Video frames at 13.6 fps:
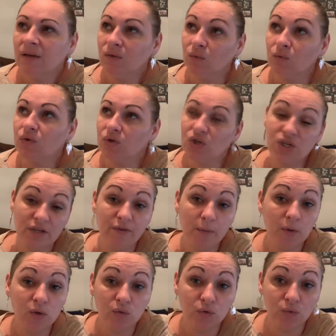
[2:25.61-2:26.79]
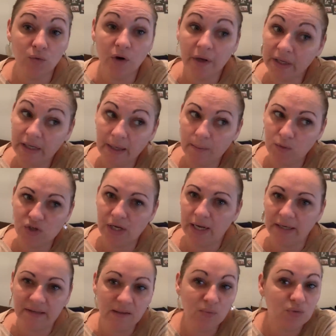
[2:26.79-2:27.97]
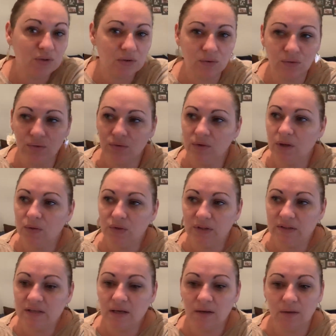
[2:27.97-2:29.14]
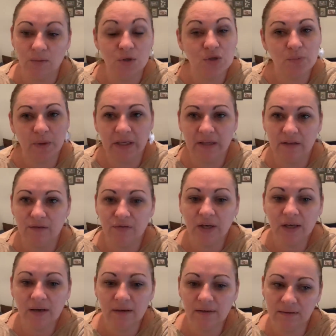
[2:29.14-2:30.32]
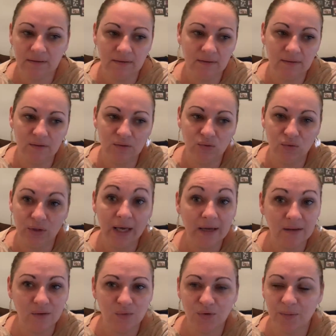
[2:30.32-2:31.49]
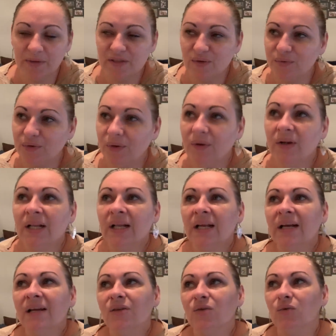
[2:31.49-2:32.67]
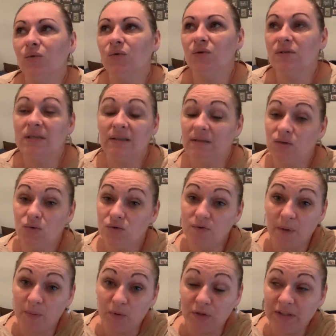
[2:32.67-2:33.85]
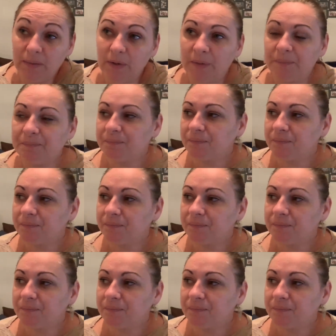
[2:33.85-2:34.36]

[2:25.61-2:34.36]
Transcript: Donc je l'ai fait pendant deux mois et clairement j'ai arrêté puisque à côté de ça, euh, moi je payais des frais hein, euh, de garde pour mes enfants, donc euh, c'était juste pas possible.